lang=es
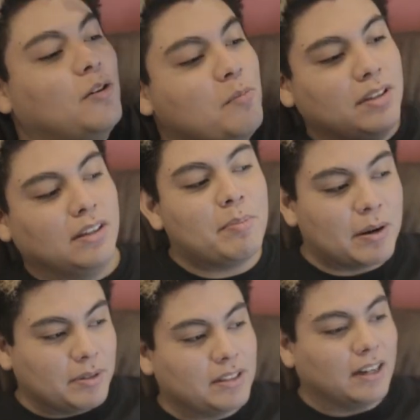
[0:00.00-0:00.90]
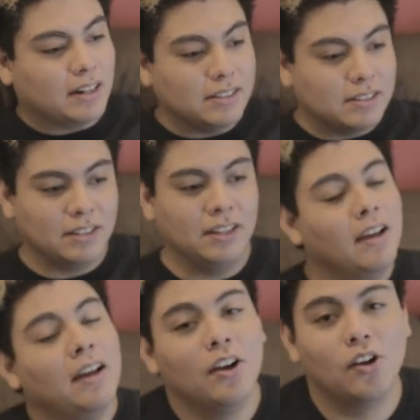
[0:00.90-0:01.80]
un video para platicarles
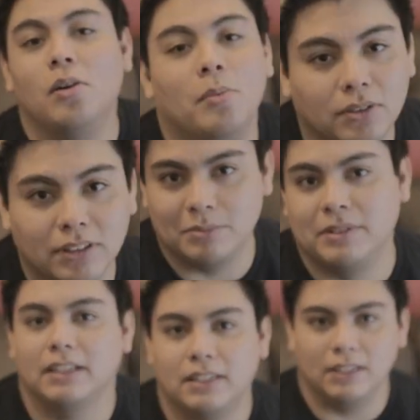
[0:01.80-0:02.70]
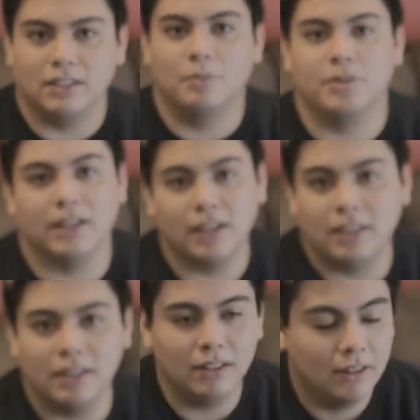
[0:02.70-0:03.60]
cómo terminé aquí, cómo llegué
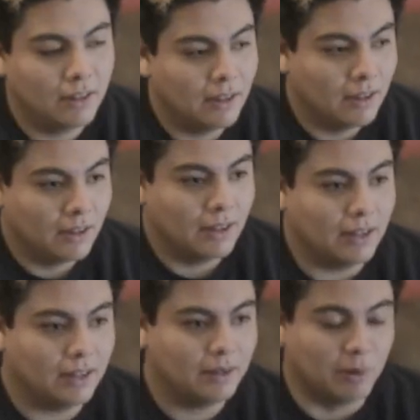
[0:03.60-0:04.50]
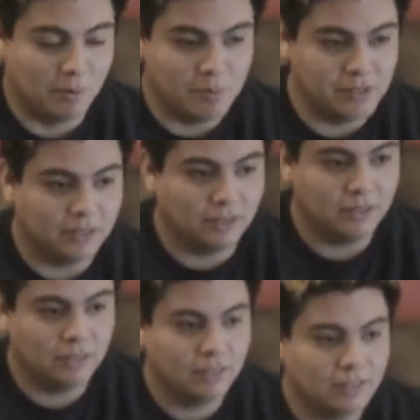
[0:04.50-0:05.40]
aquí. Ah, por el momento,
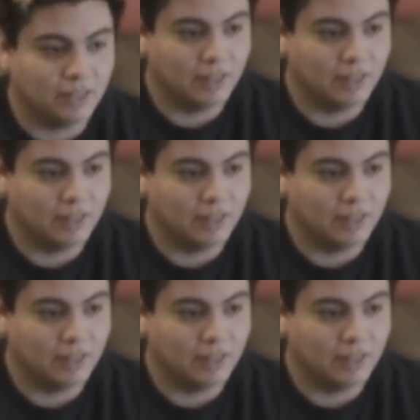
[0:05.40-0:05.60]
quiero